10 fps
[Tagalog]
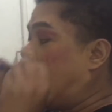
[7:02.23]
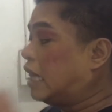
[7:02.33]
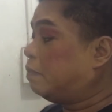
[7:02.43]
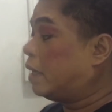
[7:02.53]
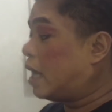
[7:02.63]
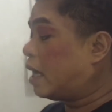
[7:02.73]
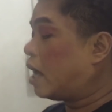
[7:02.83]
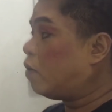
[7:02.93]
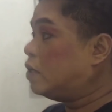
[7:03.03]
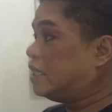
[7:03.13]
At
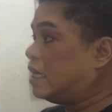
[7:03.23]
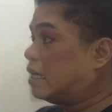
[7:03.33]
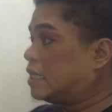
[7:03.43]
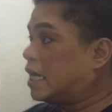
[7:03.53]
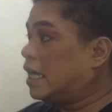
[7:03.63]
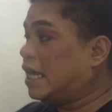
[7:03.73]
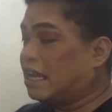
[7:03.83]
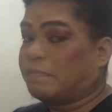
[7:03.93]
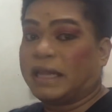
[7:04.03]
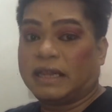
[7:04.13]
magkakaroon siya ng sarili
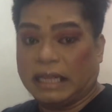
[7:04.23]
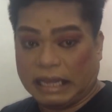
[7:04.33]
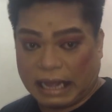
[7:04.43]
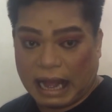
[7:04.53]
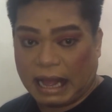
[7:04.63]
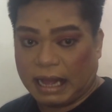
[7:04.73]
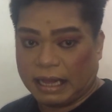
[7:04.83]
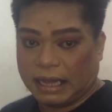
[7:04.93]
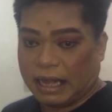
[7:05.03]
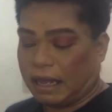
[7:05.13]
niyang mantika
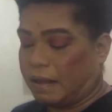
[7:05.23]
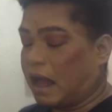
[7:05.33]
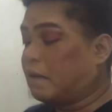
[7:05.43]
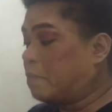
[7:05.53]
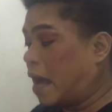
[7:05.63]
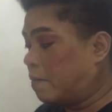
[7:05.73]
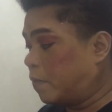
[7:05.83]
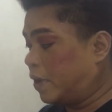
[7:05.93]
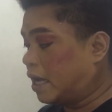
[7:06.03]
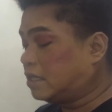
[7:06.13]
ang
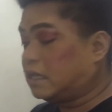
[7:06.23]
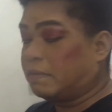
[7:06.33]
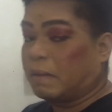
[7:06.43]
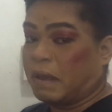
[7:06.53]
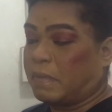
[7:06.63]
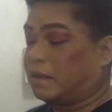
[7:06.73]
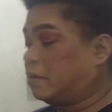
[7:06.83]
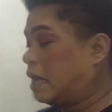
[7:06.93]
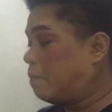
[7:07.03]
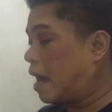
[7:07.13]
baboy. Kasi di ba may
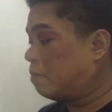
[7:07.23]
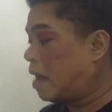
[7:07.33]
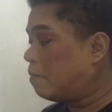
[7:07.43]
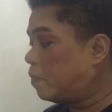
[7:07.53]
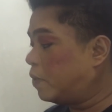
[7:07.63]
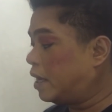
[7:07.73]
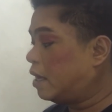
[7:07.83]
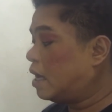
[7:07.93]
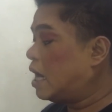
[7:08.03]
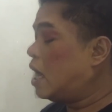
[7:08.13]
marutaba ang baboy.
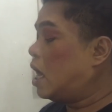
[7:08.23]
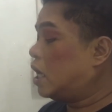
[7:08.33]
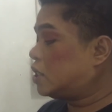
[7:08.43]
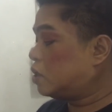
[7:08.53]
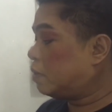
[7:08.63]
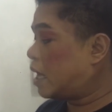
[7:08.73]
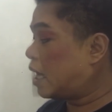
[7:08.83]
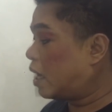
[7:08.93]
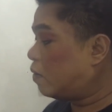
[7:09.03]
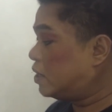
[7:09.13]
So
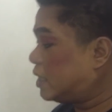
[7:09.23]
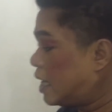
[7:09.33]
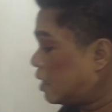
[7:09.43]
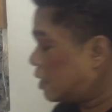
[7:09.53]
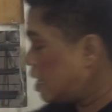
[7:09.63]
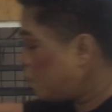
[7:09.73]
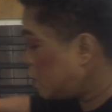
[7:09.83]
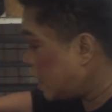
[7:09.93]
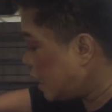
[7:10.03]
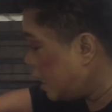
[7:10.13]
magkakaroon siya ng, tinan mo sa